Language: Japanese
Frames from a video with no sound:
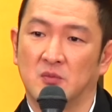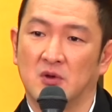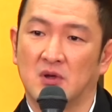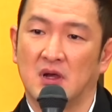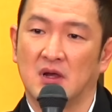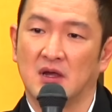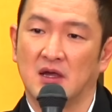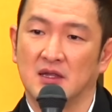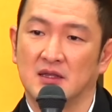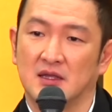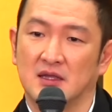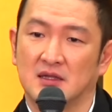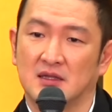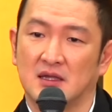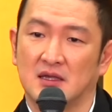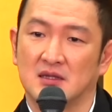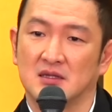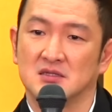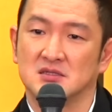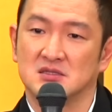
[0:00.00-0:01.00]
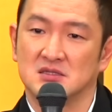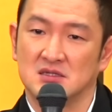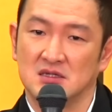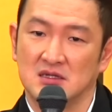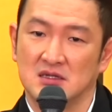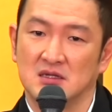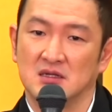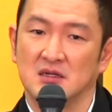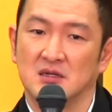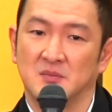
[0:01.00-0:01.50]
も考えていきたいです
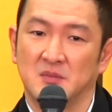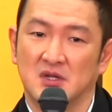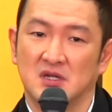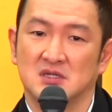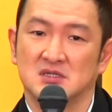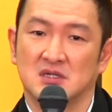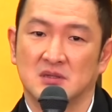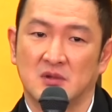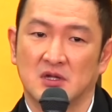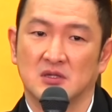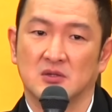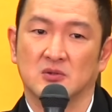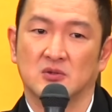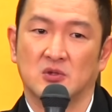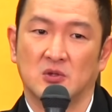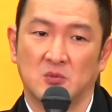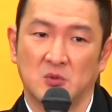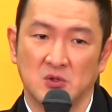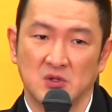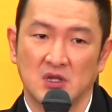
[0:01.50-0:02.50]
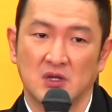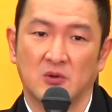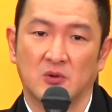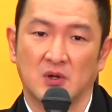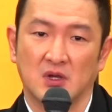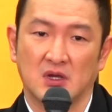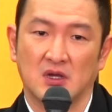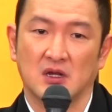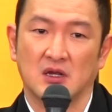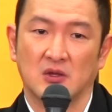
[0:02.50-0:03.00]
し皆様と共にこ
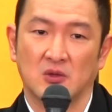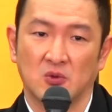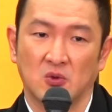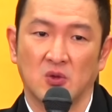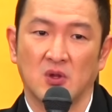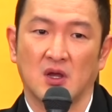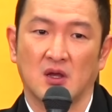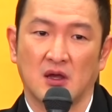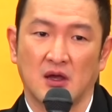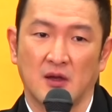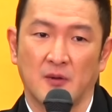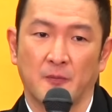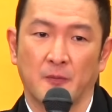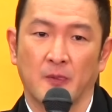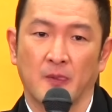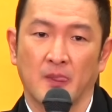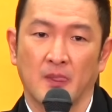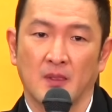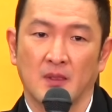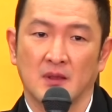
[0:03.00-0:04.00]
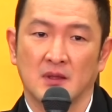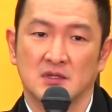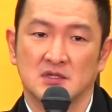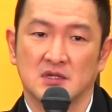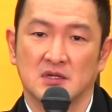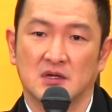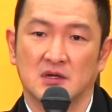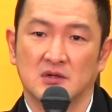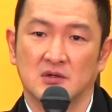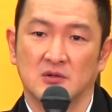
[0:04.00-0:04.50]
れから世の中
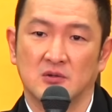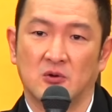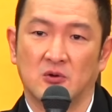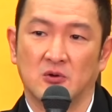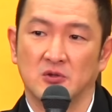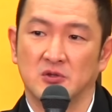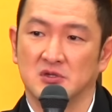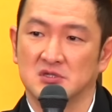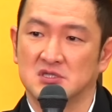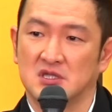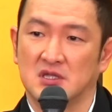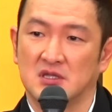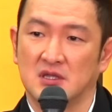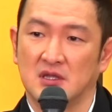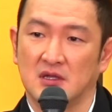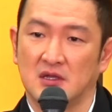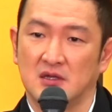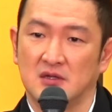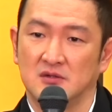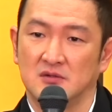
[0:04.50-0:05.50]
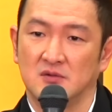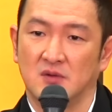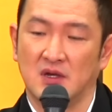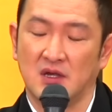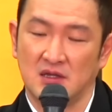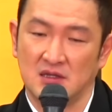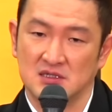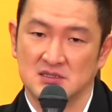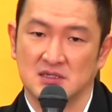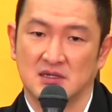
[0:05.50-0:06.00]
せっかく報道していただけるわ
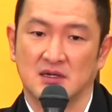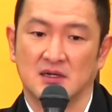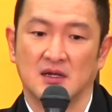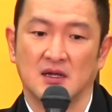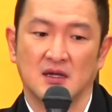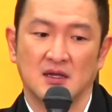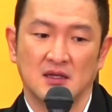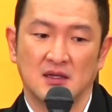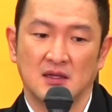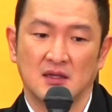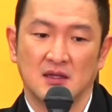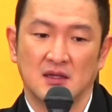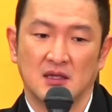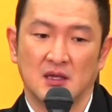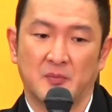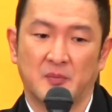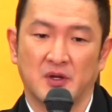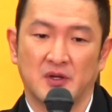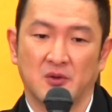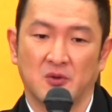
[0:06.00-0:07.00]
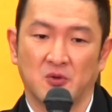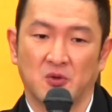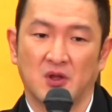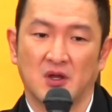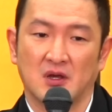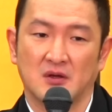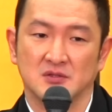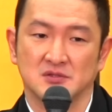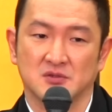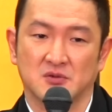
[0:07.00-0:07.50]
けですからやっぱり世の
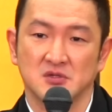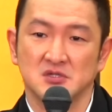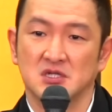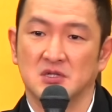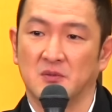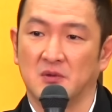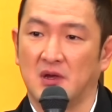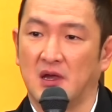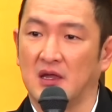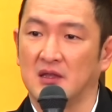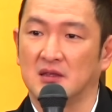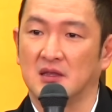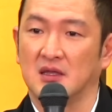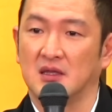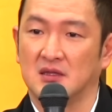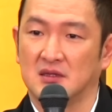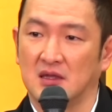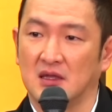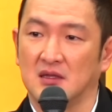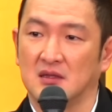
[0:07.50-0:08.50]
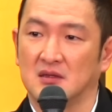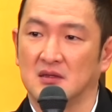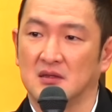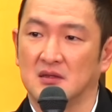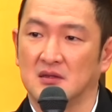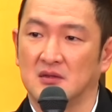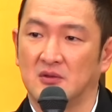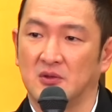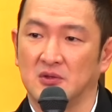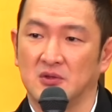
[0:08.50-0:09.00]
中を少しでも変えていきたい
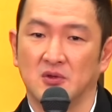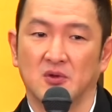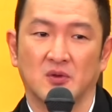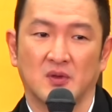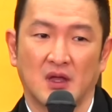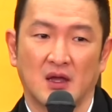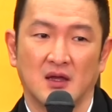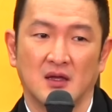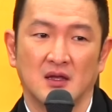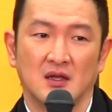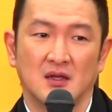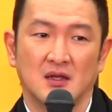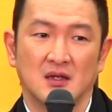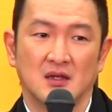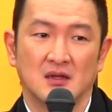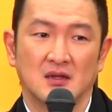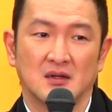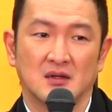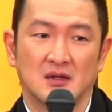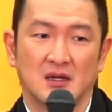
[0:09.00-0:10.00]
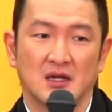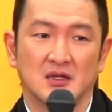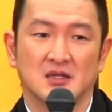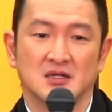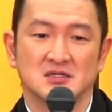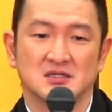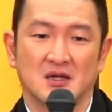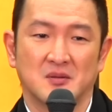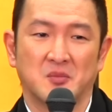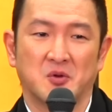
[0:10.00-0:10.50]
というような
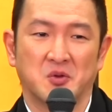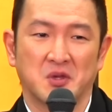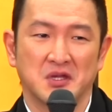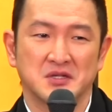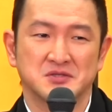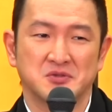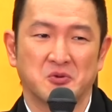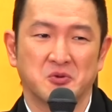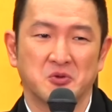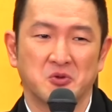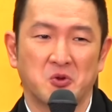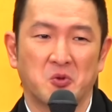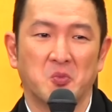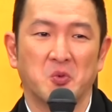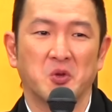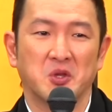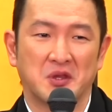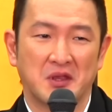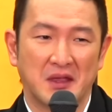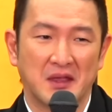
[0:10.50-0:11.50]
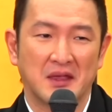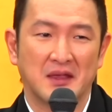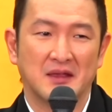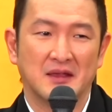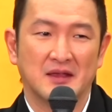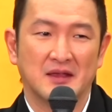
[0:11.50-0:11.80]
ライターさんもねそういう思いで